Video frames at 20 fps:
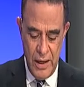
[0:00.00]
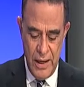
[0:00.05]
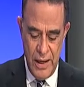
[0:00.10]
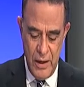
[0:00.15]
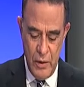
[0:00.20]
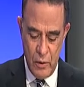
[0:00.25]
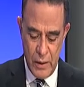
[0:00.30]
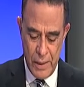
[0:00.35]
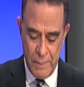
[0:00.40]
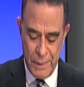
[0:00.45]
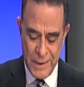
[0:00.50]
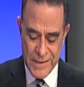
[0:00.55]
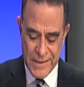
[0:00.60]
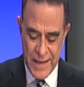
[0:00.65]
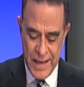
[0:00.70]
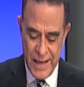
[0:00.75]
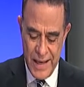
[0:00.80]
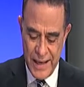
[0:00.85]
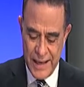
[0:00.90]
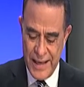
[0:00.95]
lo que
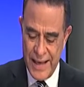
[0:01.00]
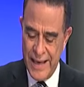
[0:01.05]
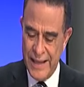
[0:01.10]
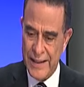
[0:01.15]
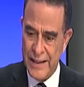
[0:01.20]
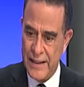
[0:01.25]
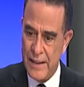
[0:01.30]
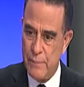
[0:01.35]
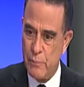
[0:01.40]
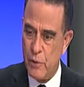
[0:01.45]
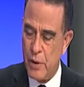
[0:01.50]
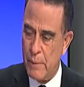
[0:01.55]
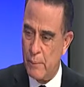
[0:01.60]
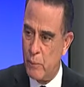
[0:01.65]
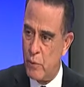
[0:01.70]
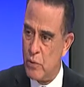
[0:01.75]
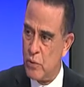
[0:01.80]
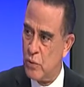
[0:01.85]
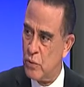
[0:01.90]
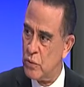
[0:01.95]
pasa es que este tipo de
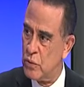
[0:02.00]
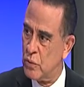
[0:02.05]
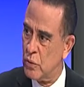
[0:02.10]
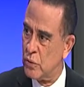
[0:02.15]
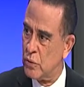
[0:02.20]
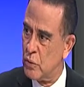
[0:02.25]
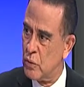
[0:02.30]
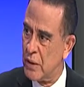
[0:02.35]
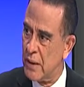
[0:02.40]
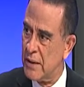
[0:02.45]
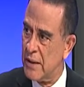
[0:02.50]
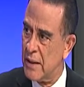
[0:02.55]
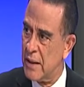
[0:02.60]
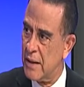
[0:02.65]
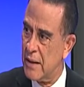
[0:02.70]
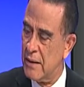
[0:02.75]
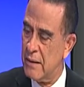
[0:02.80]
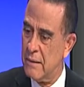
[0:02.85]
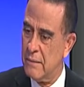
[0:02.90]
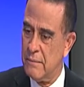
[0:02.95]
apoyos, doctor
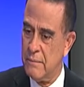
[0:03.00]
Ritter,